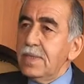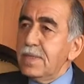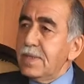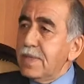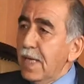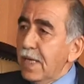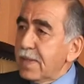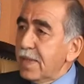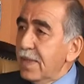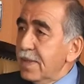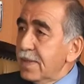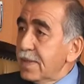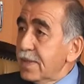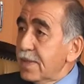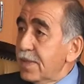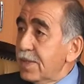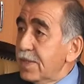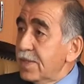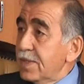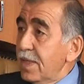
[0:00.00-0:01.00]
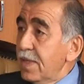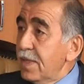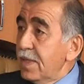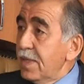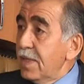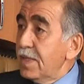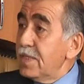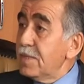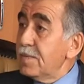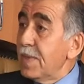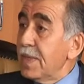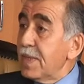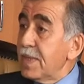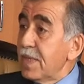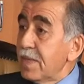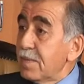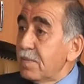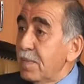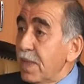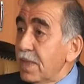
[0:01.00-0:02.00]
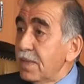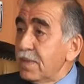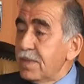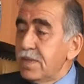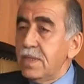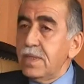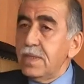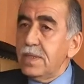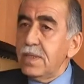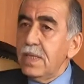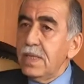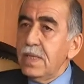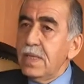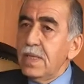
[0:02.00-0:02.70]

tekrar Kırşehir'e hizmet etmek için